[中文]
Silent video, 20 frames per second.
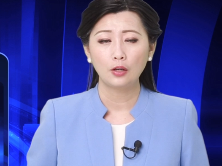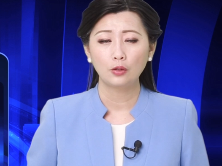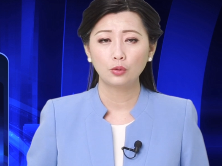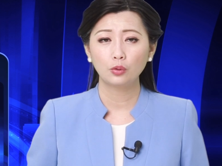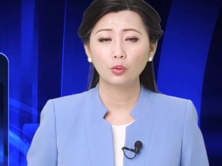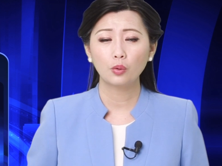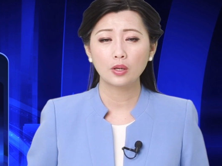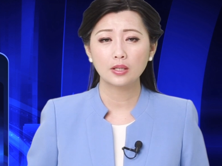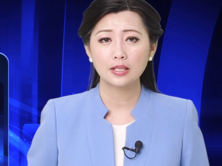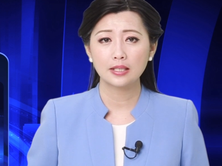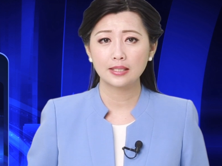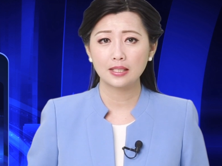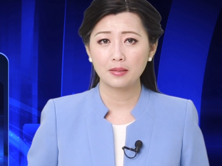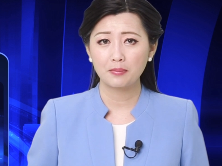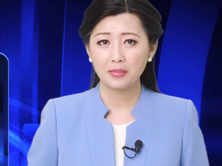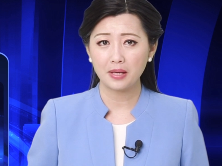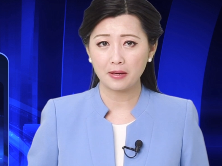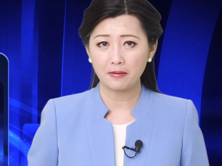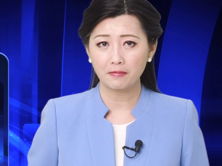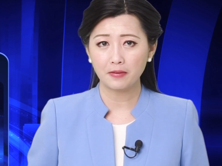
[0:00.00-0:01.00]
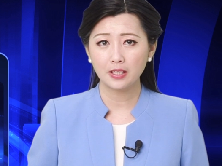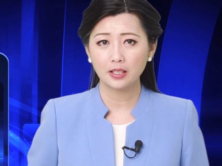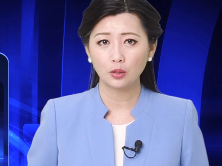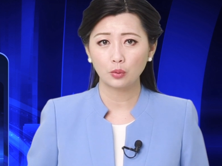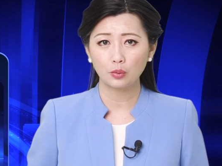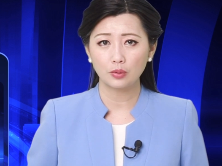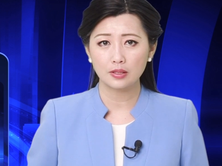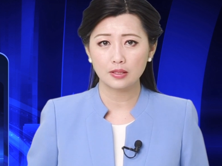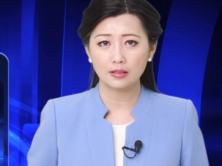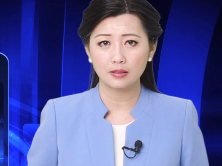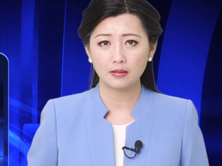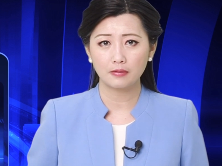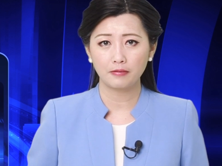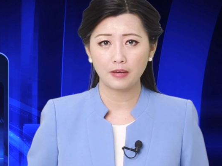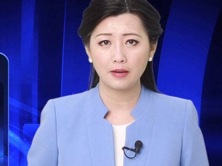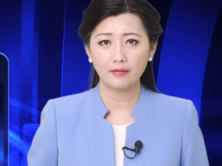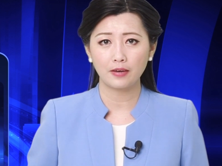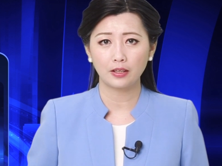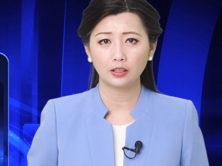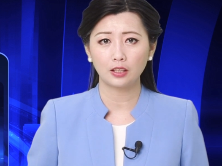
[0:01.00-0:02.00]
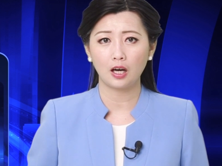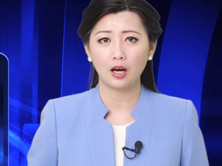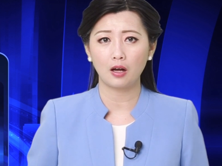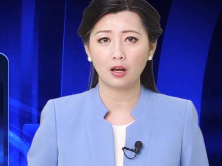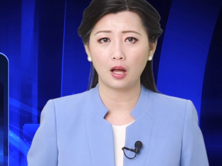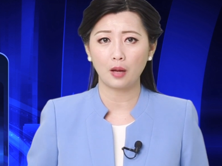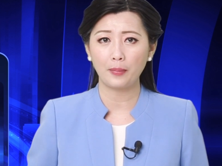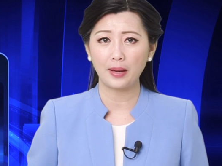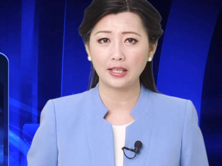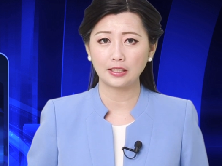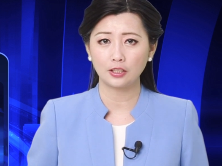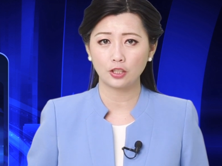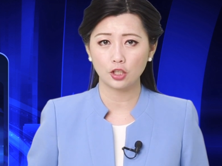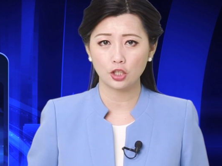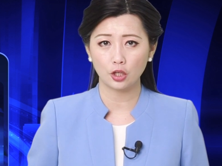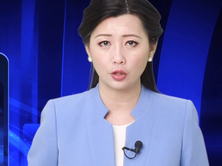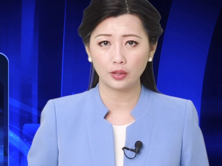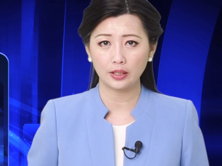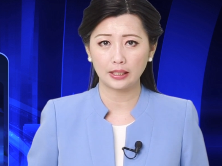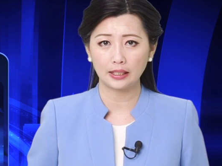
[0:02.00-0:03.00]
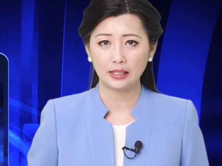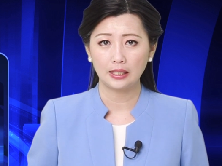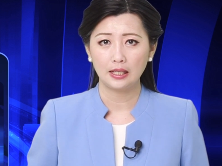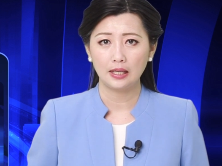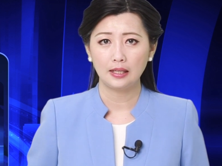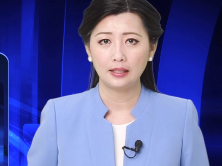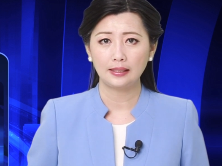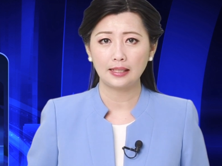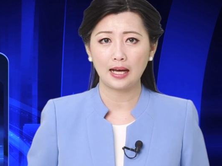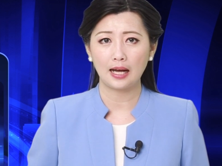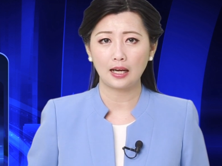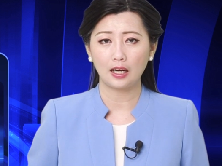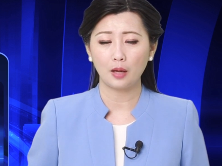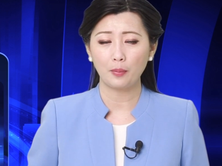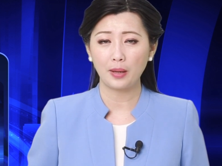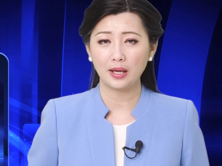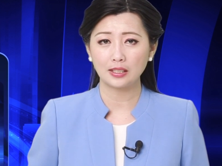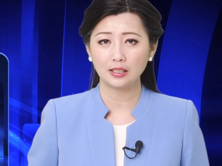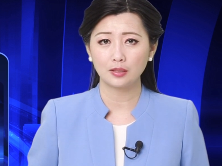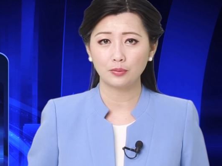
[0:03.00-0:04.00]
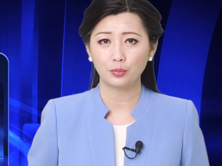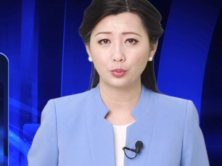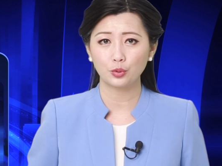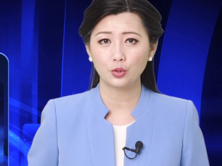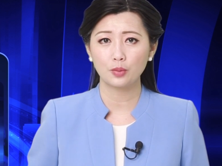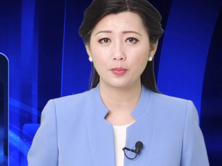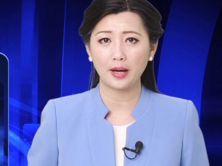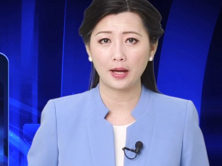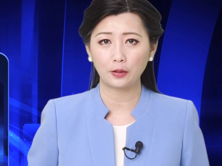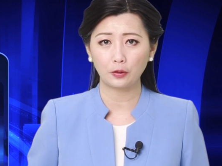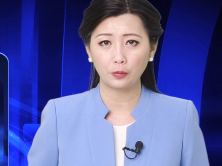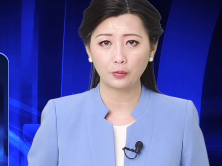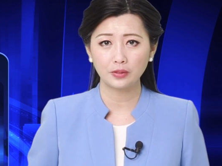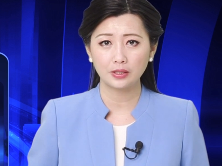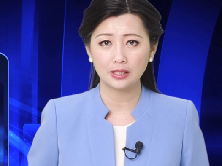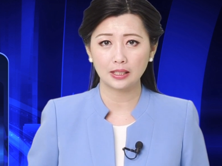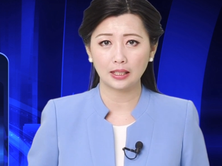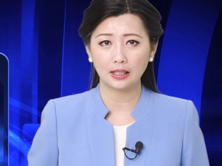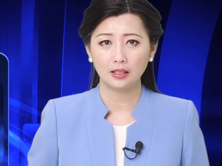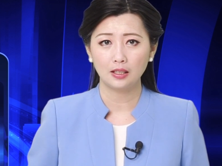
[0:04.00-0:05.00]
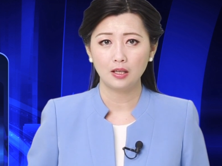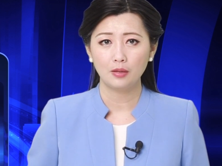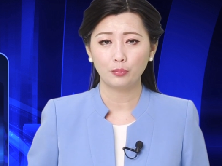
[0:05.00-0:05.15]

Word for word: 如果这些免费的物资发放到老百姓手里，那老百姓不去买东西了，